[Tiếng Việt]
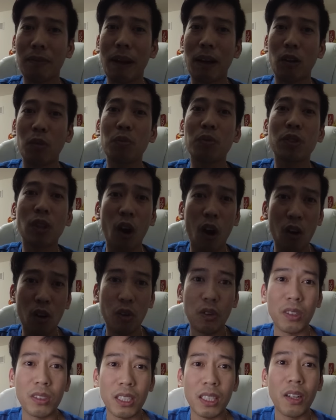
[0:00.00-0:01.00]
các bạn cũng chón
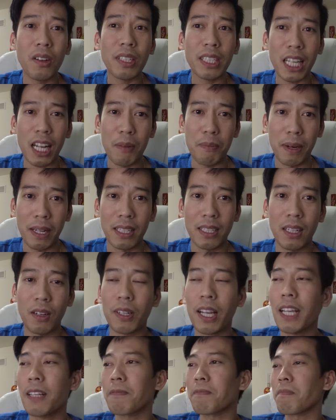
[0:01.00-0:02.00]
luôn chứ nói gì là mình
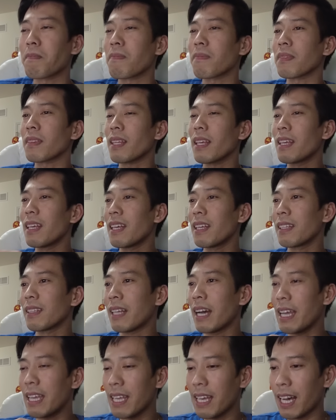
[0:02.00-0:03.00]
ok
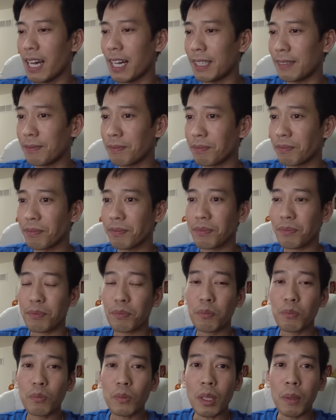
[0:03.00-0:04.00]
thì à,
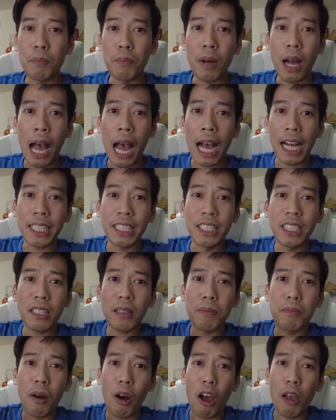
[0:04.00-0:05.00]
ở
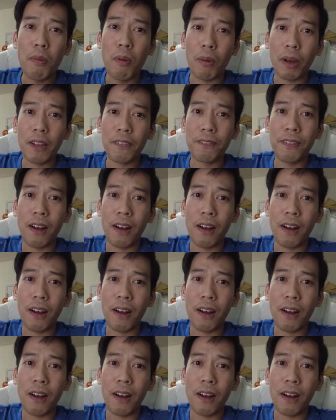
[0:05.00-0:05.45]
trước mỗi một cái